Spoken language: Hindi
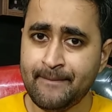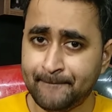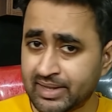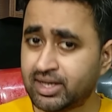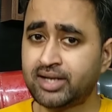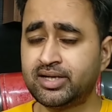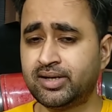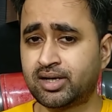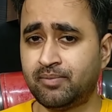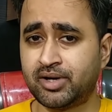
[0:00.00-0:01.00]
बता
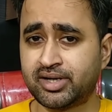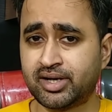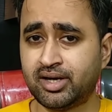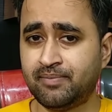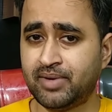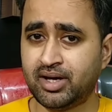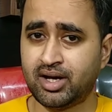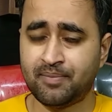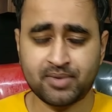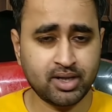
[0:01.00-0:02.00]
देना कमेंट करके मैं
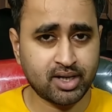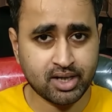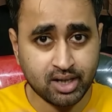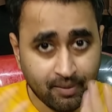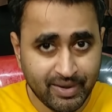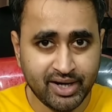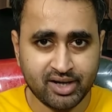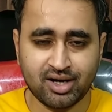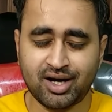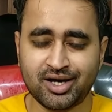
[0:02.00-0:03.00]
आपके
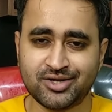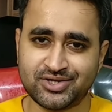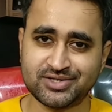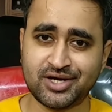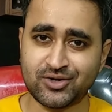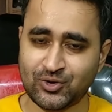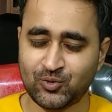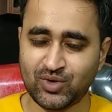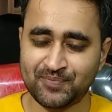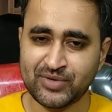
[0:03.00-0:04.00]
कमेंट का इंतज़ार
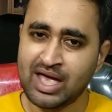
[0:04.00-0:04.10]
करूँगा